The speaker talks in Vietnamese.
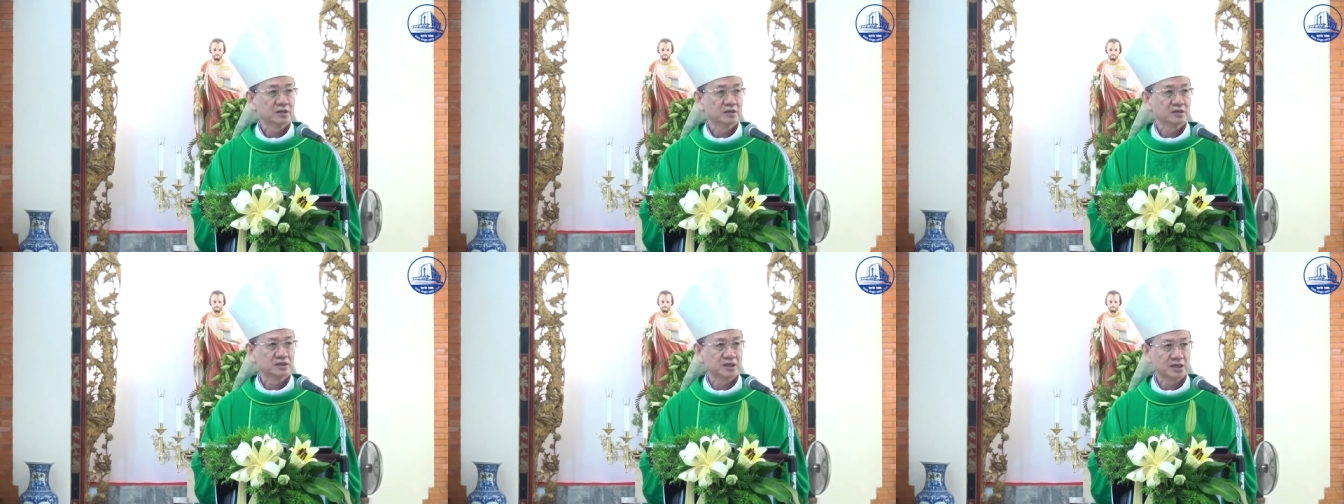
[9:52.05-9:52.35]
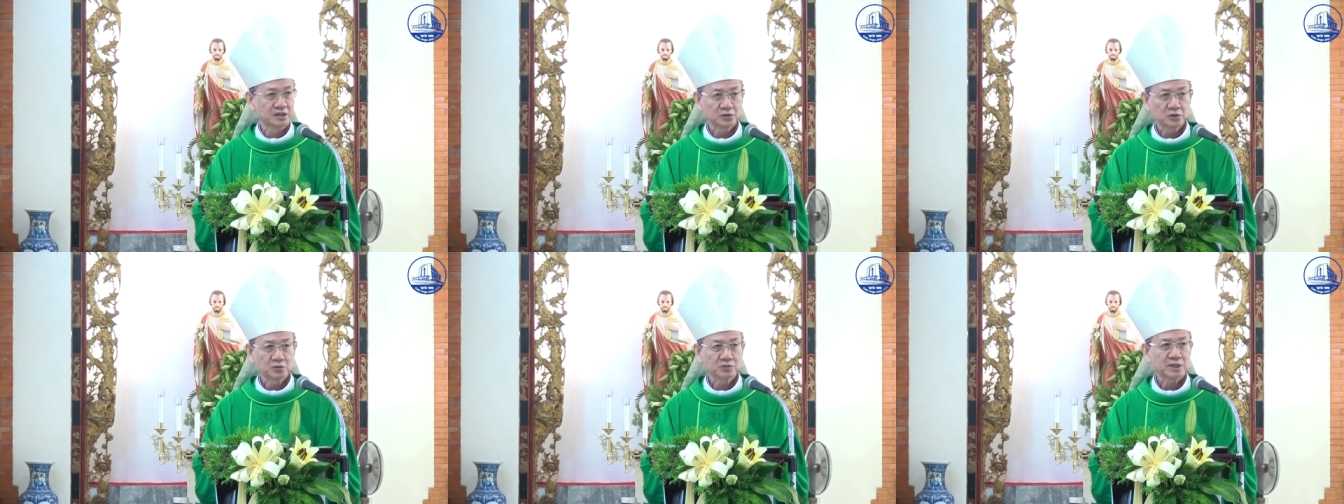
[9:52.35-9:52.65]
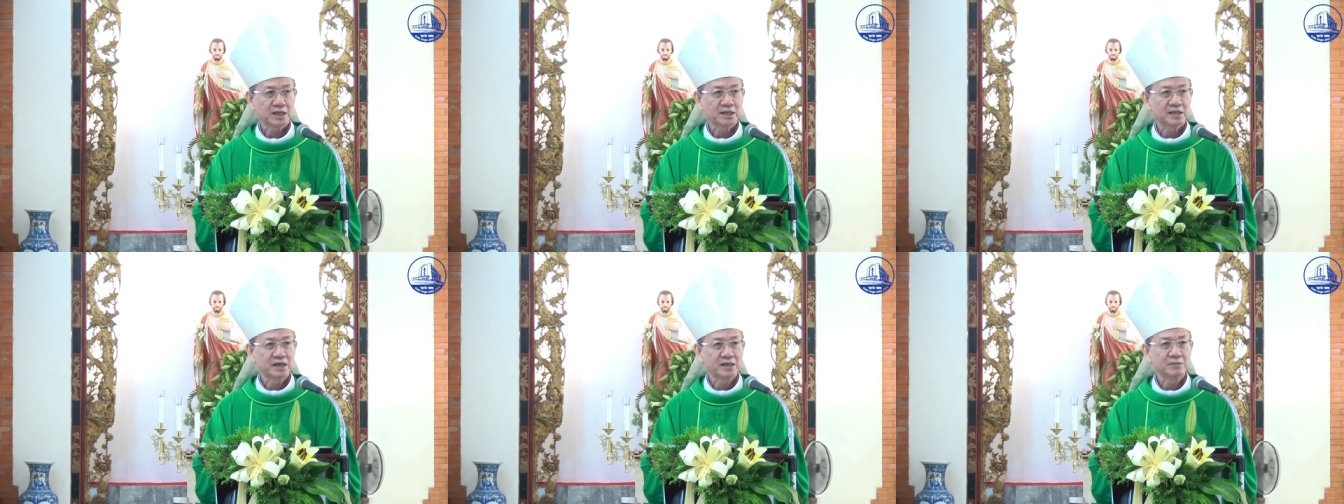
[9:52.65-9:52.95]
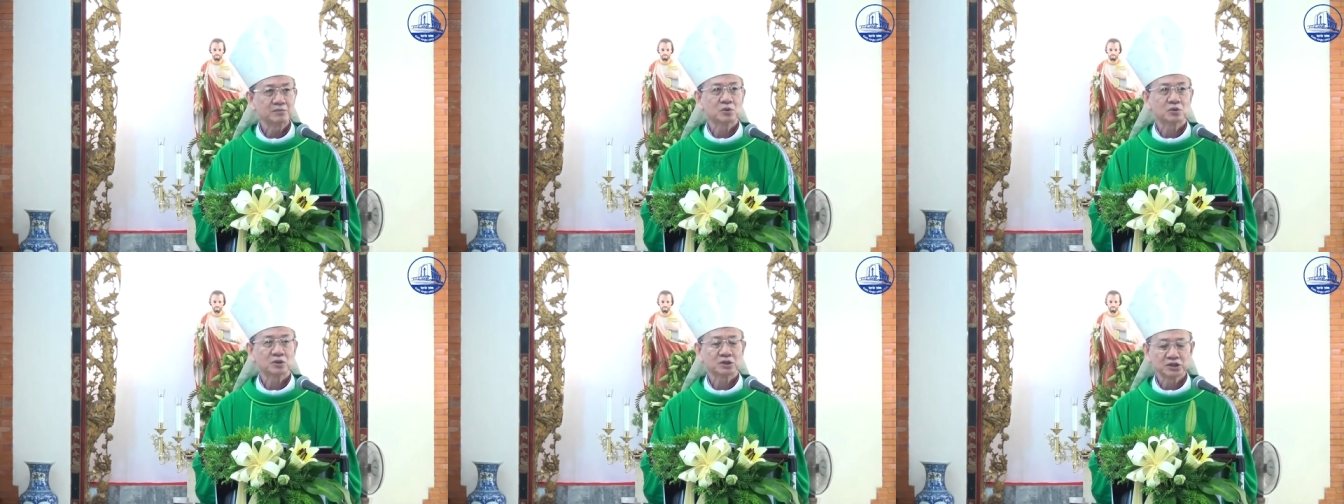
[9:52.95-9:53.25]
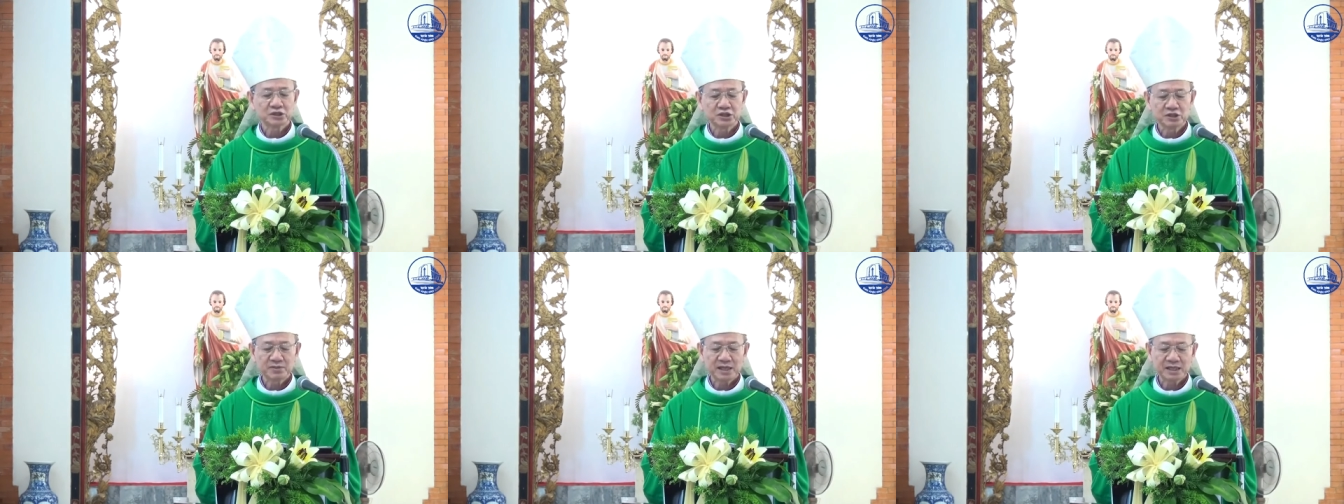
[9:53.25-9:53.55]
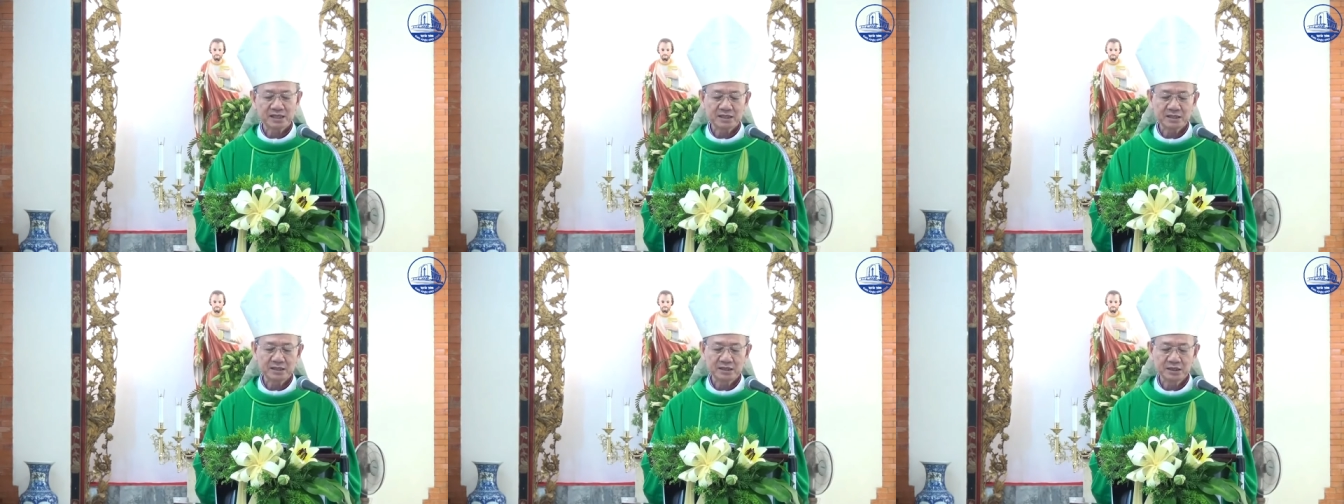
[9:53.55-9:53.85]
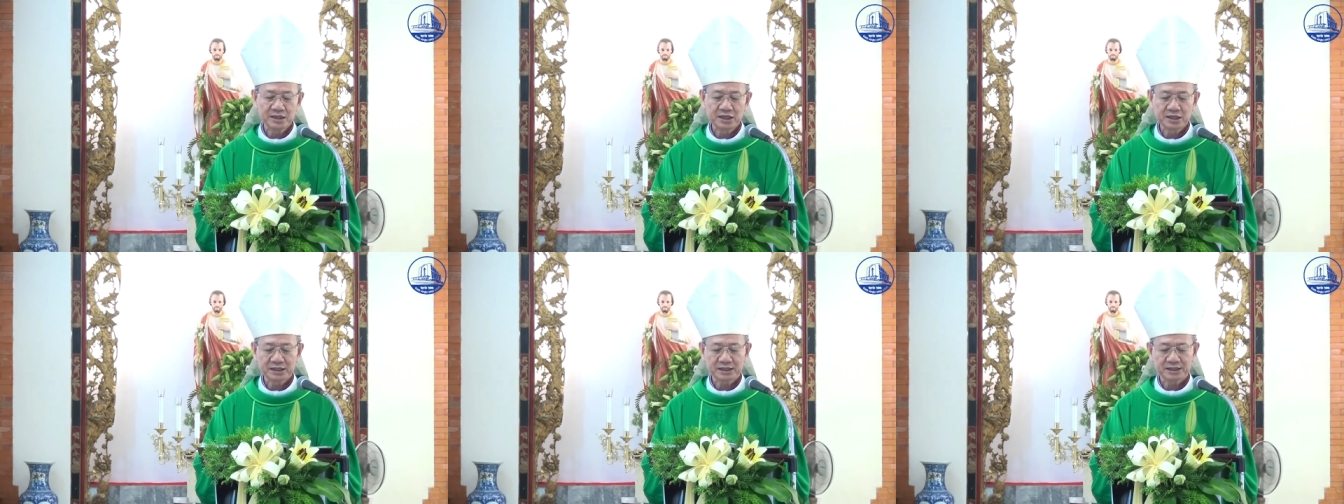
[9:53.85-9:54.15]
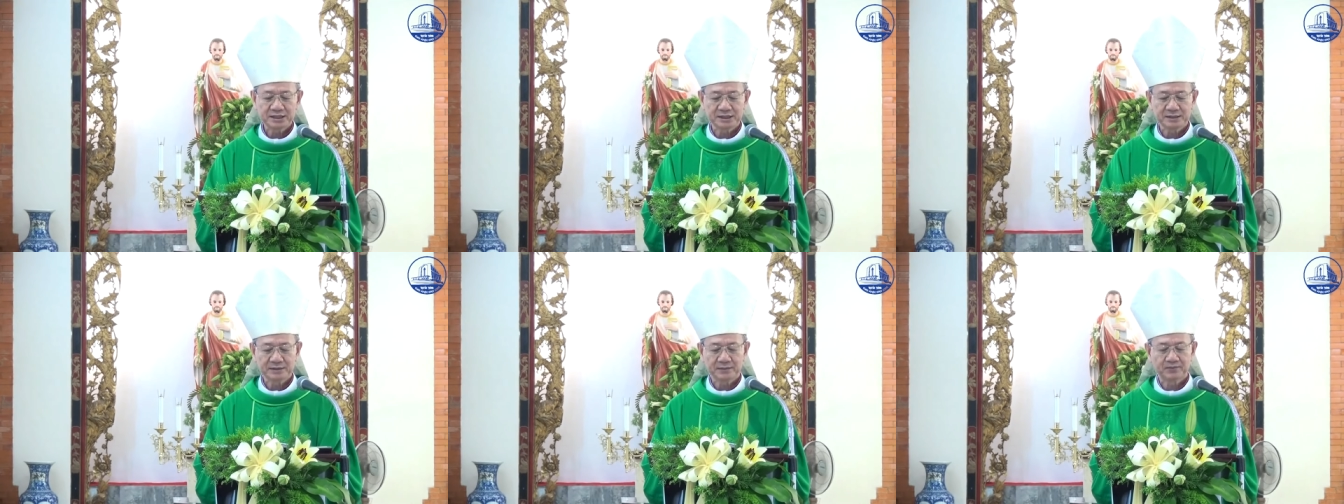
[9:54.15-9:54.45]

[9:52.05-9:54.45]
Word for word: dẫn chúng ta đến một cái thứ bánh đích thực